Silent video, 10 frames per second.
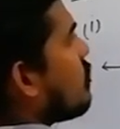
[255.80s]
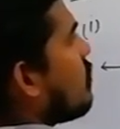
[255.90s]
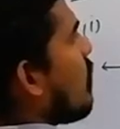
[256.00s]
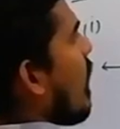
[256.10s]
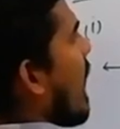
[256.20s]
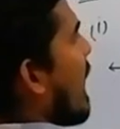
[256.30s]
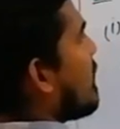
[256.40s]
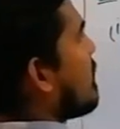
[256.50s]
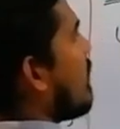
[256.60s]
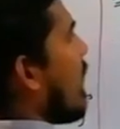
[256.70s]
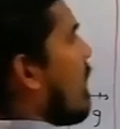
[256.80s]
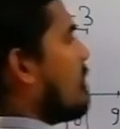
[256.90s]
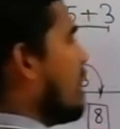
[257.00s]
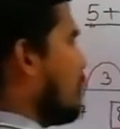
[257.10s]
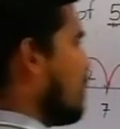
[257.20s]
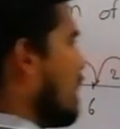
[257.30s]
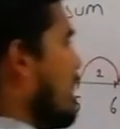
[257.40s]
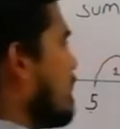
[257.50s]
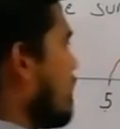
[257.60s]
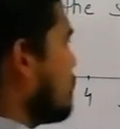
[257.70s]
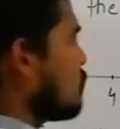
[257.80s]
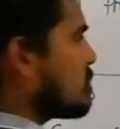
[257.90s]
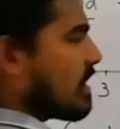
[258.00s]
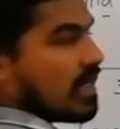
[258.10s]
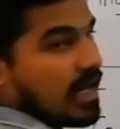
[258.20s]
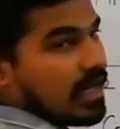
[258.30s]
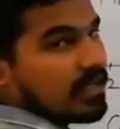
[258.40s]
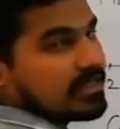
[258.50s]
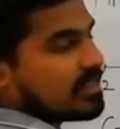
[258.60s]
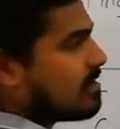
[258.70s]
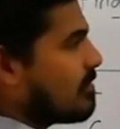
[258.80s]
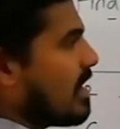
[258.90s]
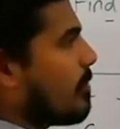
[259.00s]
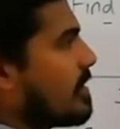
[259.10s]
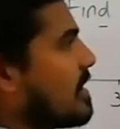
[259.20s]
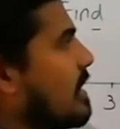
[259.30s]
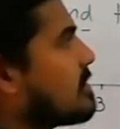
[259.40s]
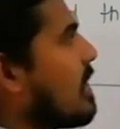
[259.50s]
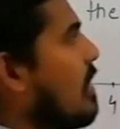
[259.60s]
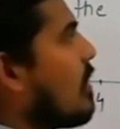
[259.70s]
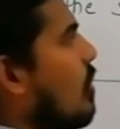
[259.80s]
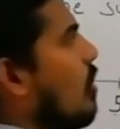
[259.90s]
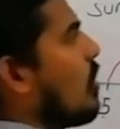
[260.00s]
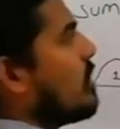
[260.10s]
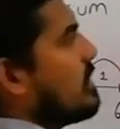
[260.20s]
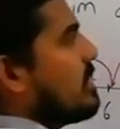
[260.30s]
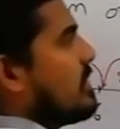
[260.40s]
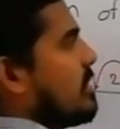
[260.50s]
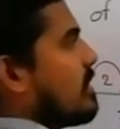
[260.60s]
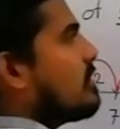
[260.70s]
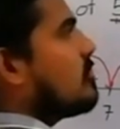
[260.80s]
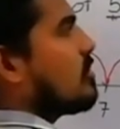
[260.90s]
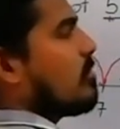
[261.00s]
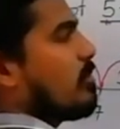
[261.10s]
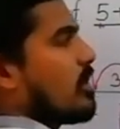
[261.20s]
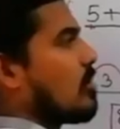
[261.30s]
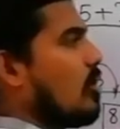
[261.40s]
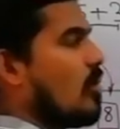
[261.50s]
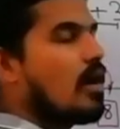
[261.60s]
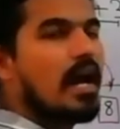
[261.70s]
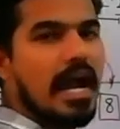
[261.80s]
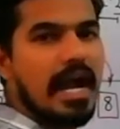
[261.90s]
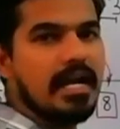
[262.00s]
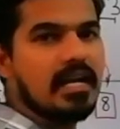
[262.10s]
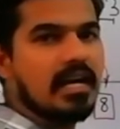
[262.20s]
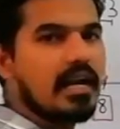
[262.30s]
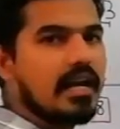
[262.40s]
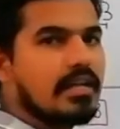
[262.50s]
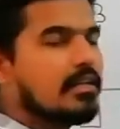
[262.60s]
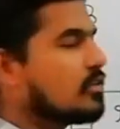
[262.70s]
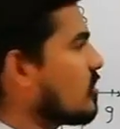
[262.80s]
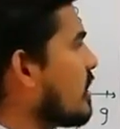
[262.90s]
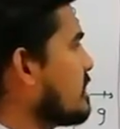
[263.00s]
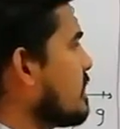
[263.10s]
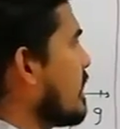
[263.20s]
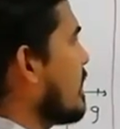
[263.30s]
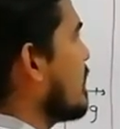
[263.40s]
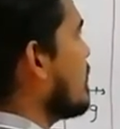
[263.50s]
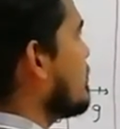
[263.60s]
टू एड हमें नंबर लाइन का यूज करना है जैसे हमने यहां पर किया था और यह दो नंबर को एड करना है तो कैसे करेंगे